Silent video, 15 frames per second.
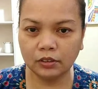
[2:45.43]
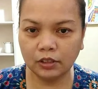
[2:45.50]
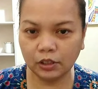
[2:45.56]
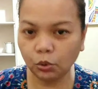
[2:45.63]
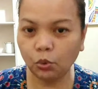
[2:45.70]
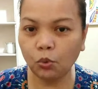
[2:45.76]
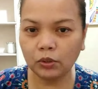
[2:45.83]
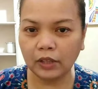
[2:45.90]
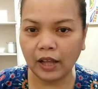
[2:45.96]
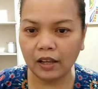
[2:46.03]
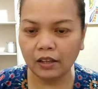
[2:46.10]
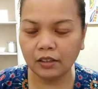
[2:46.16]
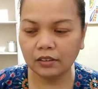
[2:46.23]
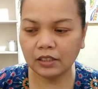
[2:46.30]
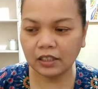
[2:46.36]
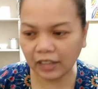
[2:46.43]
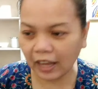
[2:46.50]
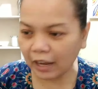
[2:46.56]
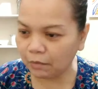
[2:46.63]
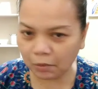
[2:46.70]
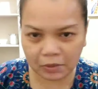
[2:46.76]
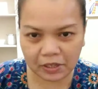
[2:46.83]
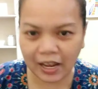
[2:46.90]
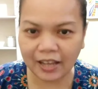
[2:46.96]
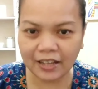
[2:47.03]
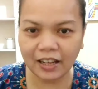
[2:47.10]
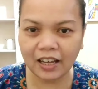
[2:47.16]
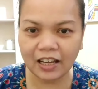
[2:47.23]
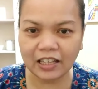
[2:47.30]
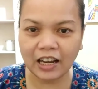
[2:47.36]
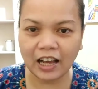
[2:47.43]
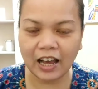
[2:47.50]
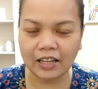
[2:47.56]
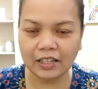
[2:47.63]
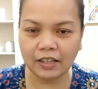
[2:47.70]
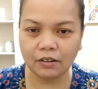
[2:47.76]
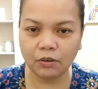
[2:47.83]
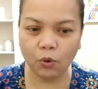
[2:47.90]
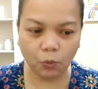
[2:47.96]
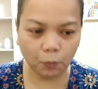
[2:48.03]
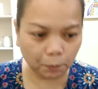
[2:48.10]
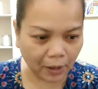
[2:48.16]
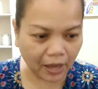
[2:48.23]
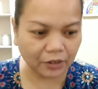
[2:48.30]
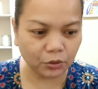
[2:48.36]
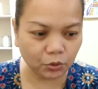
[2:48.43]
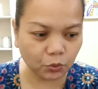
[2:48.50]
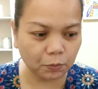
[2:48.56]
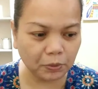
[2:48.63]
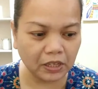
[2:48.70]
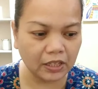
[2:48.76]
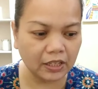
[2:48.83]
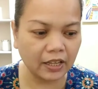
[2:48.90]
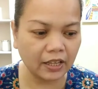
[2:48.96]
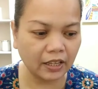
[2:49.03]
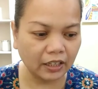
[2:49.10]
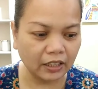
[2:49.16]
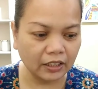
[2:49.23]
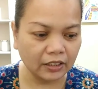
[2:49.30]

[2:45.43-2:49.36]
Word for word: คือถูกนะที่ไทยมันไม่ได้นะคะ ราคาเนี้ยหกพันรูปีเนี่ย